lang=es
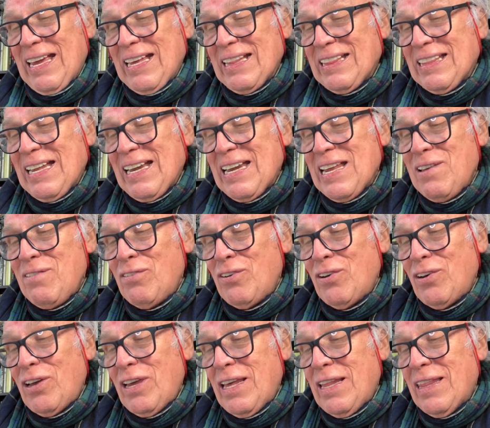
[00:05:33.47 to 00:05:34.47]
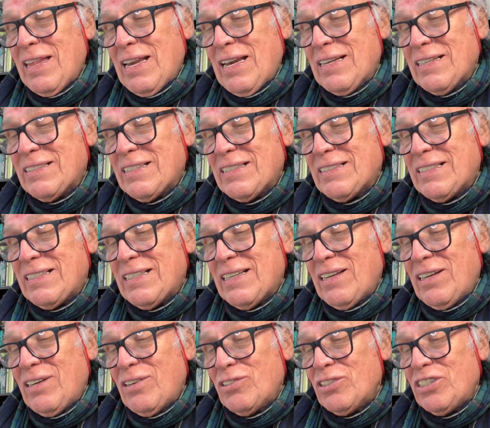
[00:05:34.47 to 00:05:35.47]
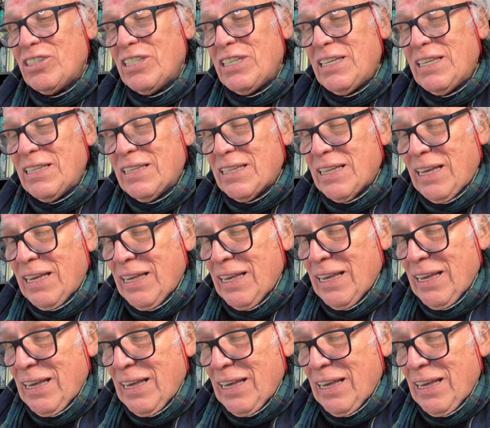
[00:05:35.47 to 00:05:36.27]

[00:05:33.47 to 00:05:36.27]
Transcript: este libro es del 80,